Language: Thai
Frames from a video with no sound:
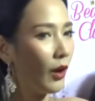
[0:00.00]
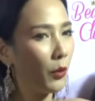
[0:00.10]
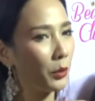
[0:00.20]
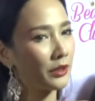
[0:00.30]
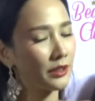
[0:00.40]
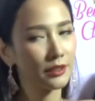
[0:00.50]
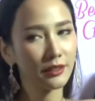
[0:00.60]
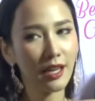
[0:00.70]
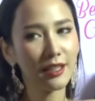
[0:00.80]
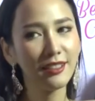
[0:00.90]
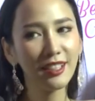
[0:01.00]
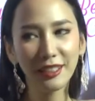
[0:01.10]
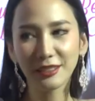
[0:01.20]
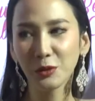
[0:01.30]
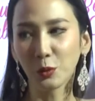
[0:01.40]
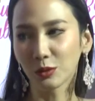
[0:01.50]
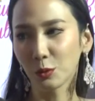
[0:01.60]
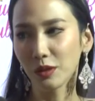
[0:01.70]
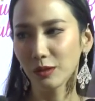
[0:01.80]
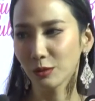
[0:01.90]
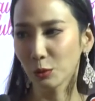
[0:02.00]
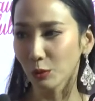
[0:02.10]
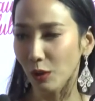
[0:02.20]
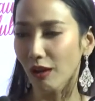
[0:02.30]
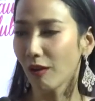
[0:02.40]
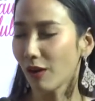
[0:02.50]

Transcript: หุยทางเรื่องเนี่ยสนุกทุกทุกตัวละค